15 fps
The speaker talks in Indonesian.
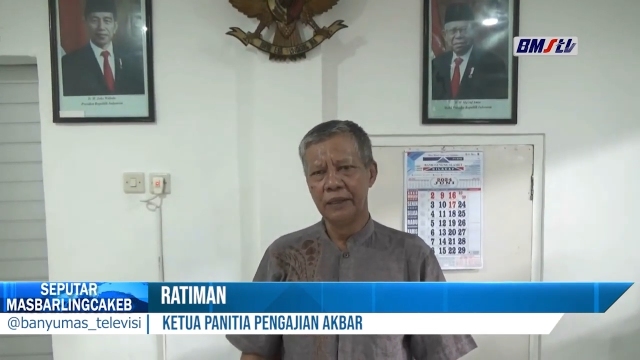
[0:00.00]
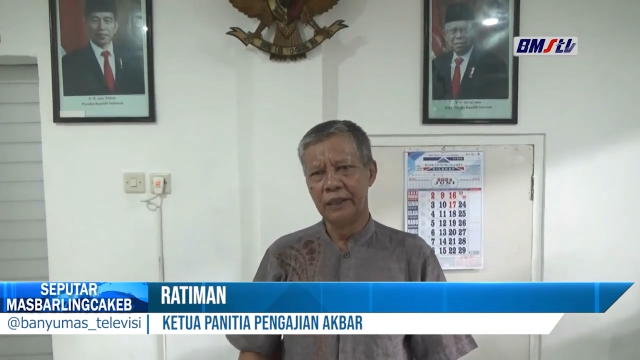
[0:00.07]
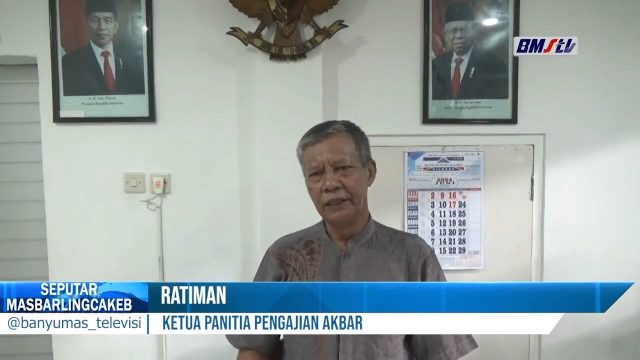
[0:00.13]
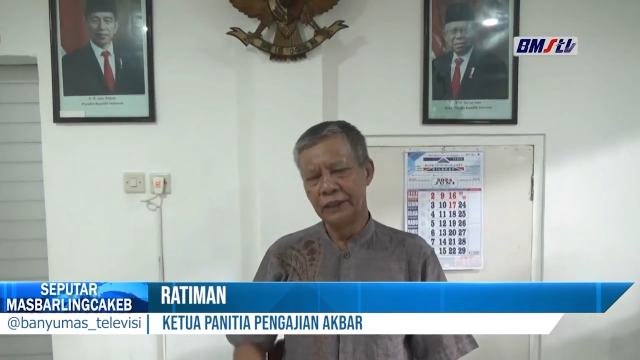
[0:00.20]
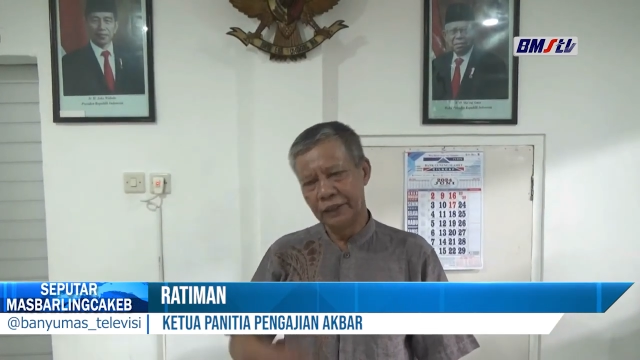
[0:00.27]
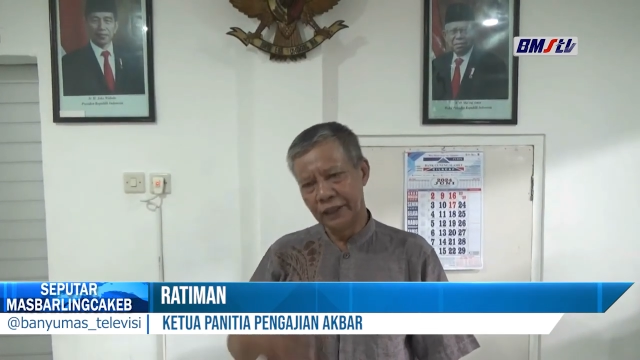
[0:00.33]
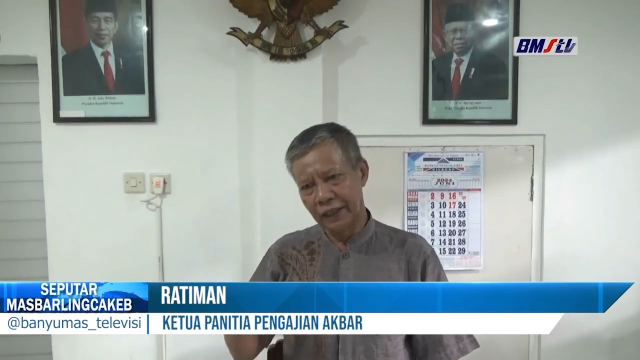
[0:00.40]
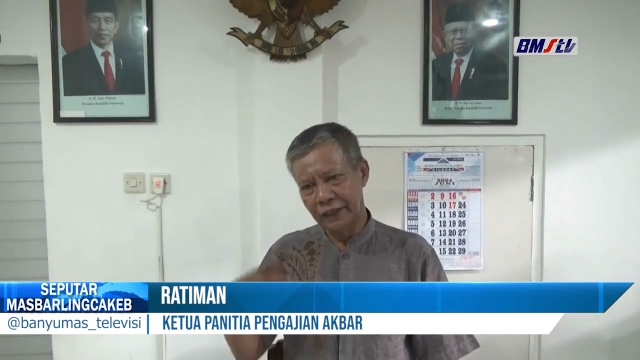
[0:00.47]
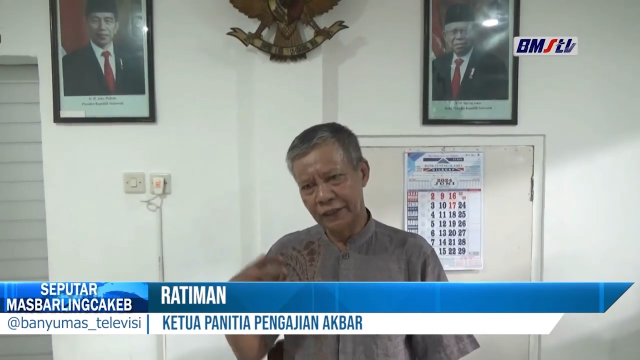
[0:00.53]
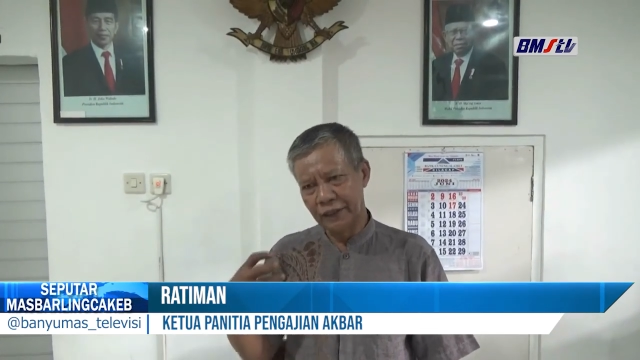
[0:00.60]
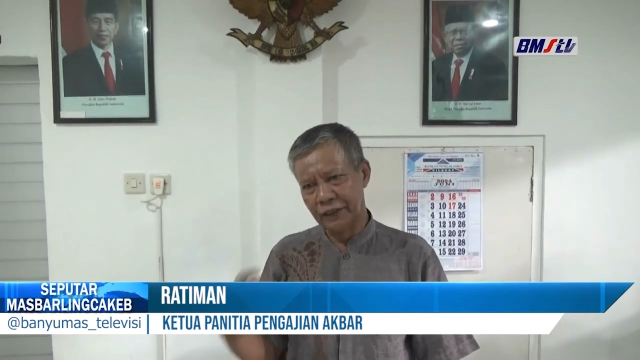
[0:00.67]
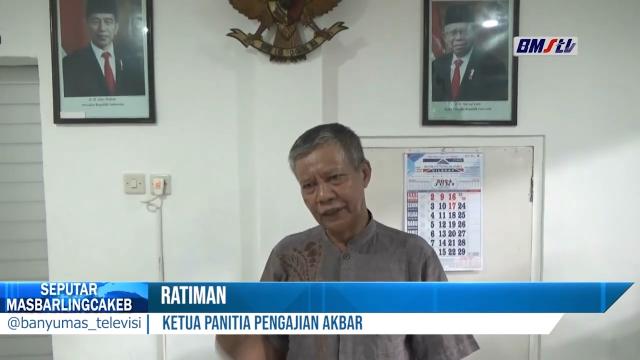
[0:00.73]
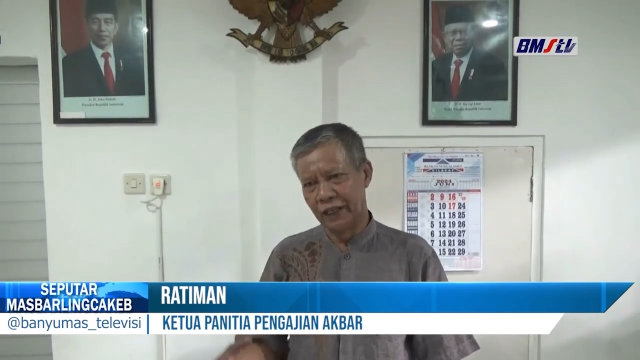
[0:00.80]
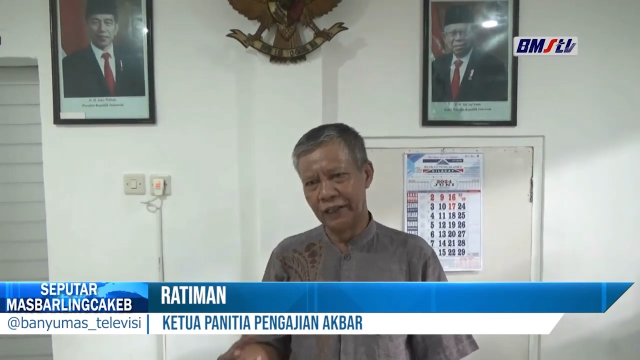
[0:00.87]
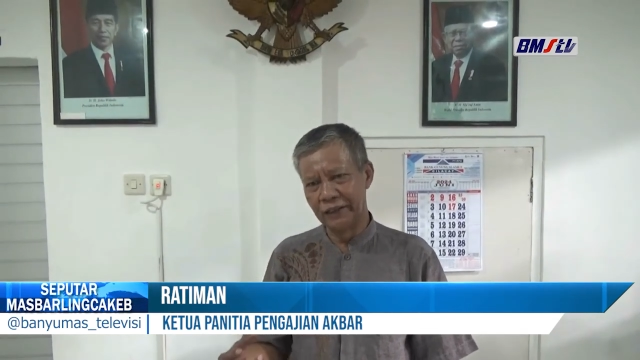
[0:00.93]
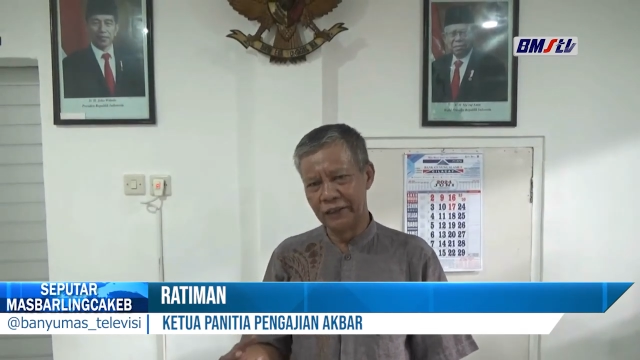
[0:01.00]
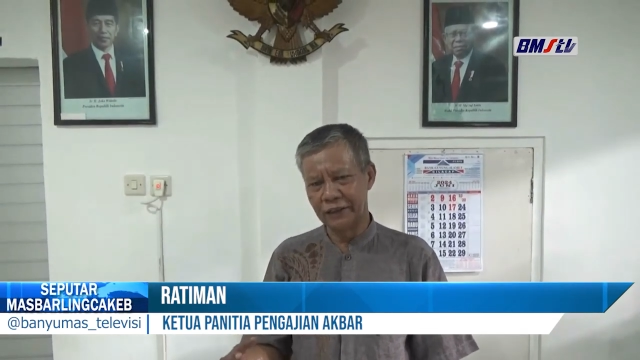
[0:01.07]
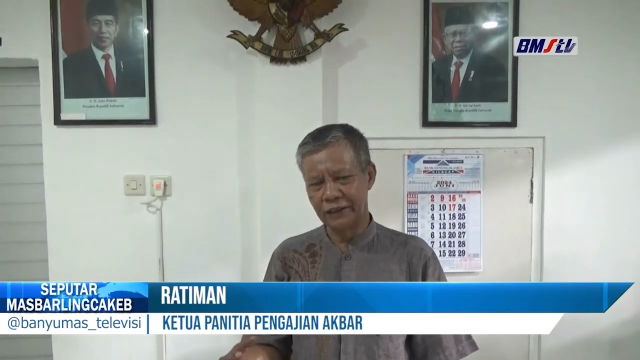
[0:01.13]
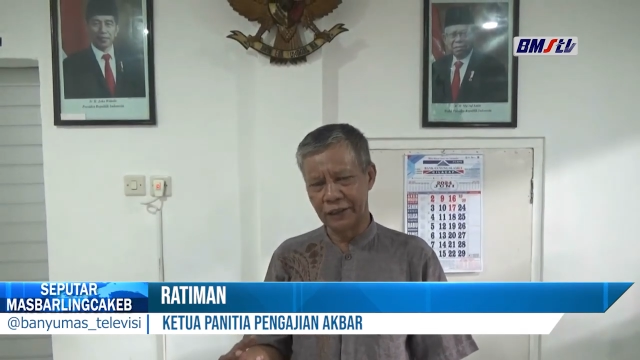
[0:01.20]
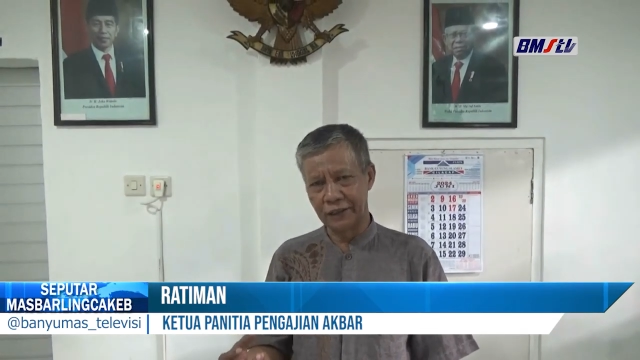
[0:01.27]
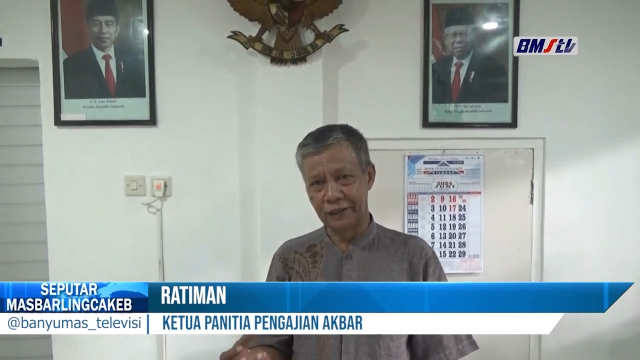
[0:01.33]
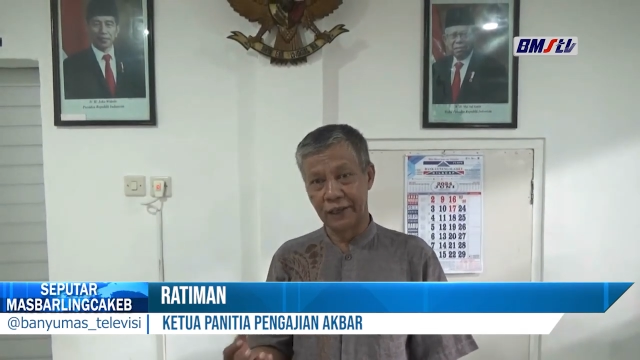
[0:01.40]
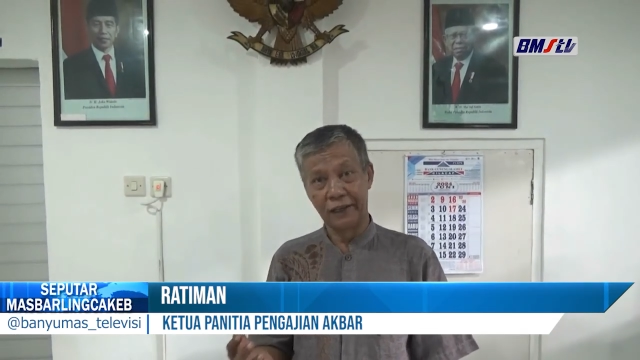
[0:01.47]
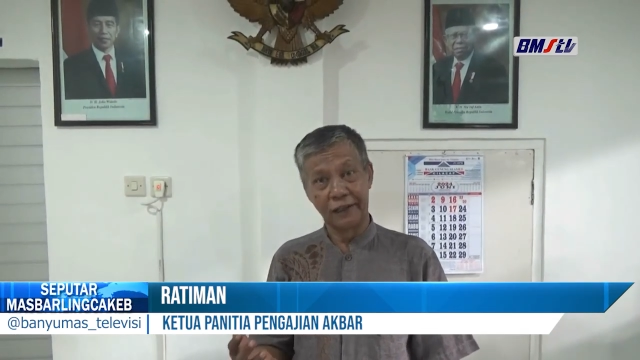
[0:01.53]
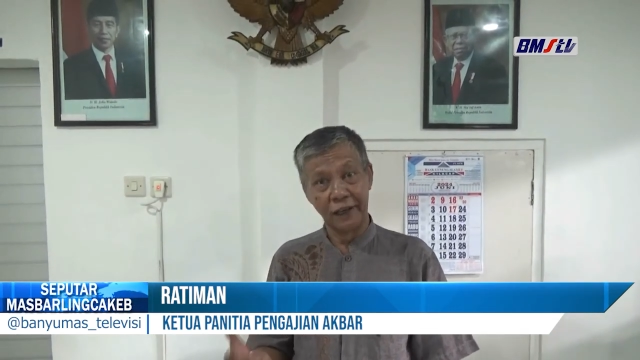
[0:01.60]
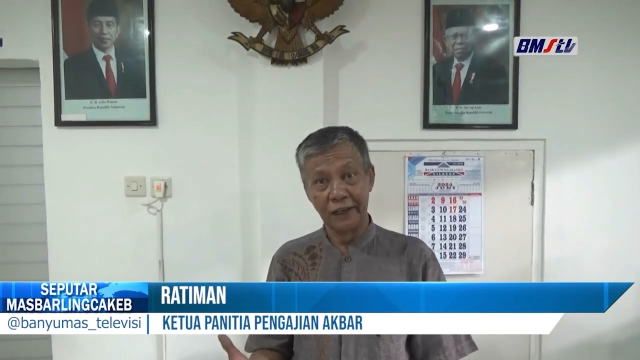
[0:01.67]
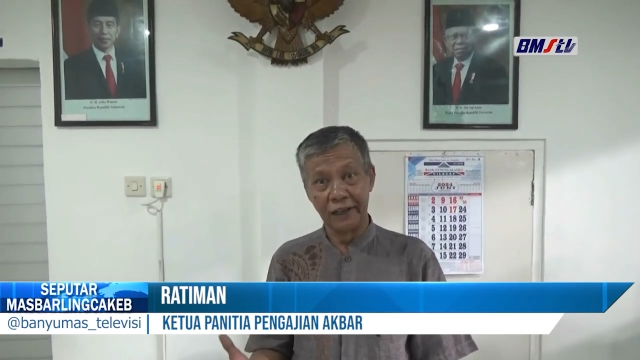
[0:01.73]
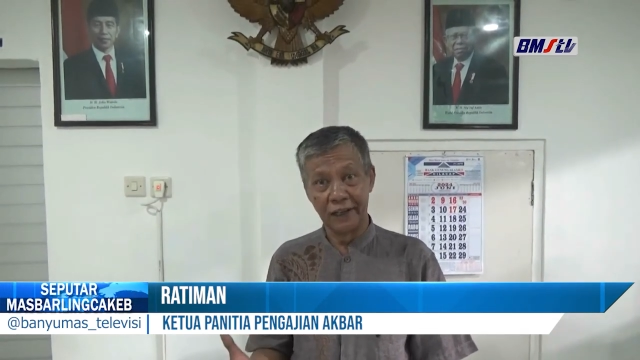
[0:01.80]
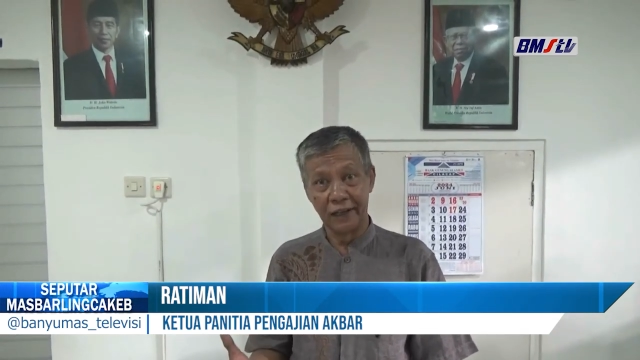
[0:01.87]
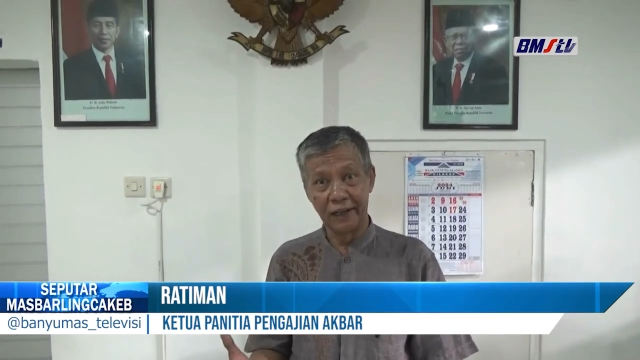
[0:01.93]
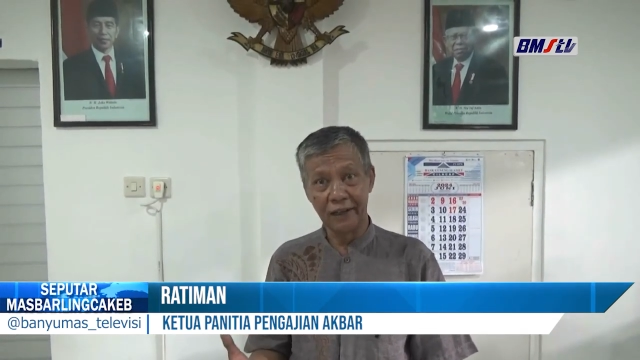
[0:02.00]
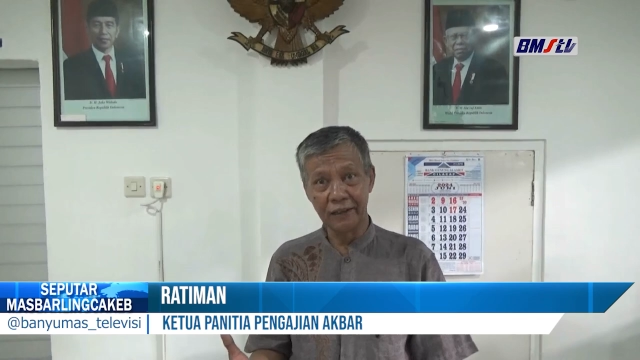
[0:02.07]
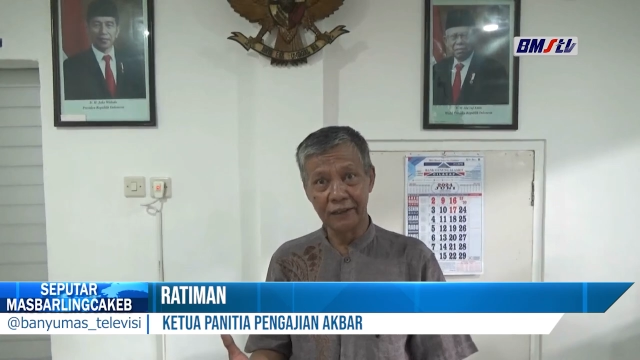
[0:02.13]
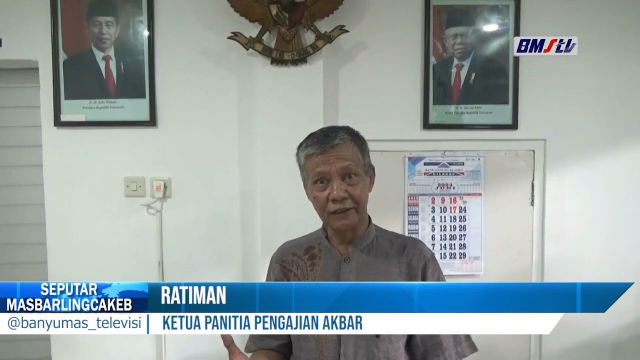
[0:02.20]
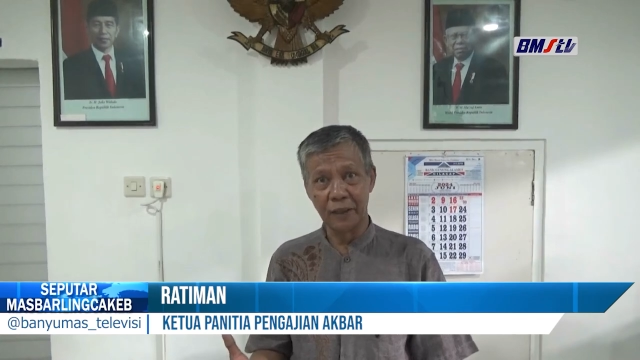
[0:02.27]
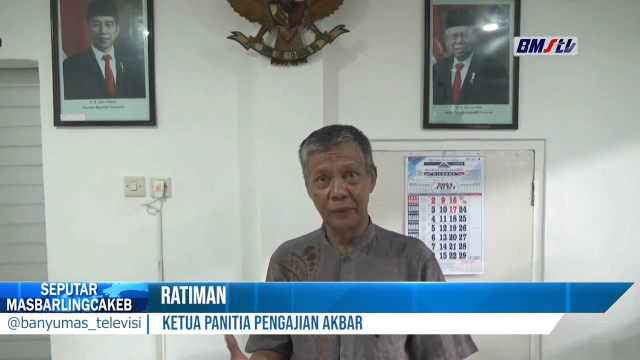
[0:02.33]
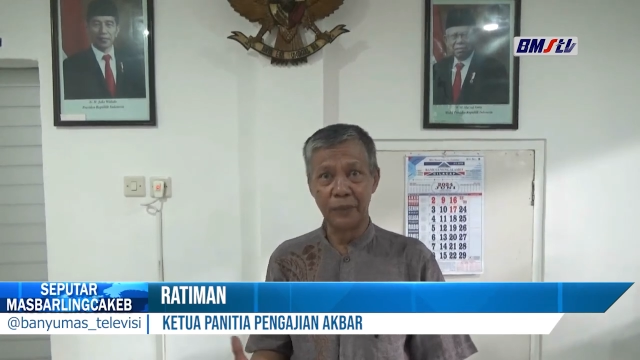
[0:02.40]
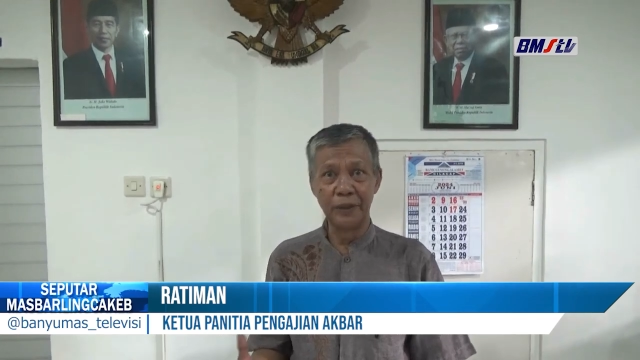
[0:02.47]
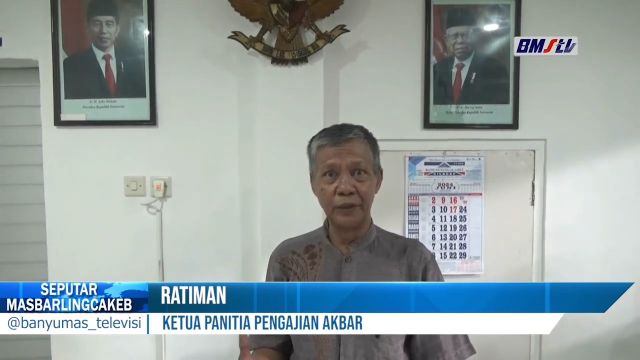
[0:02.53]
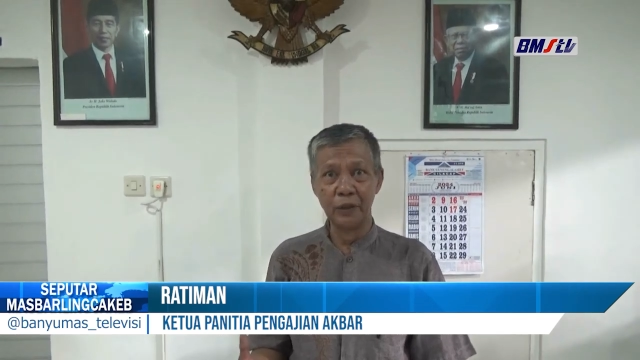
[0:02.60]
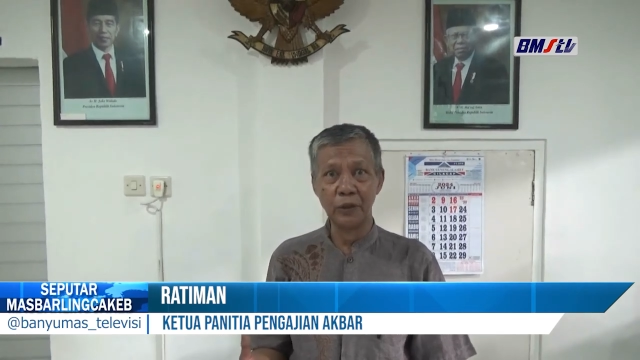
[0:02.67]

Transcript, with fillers: kita tidak hanya sekedar dagang tapi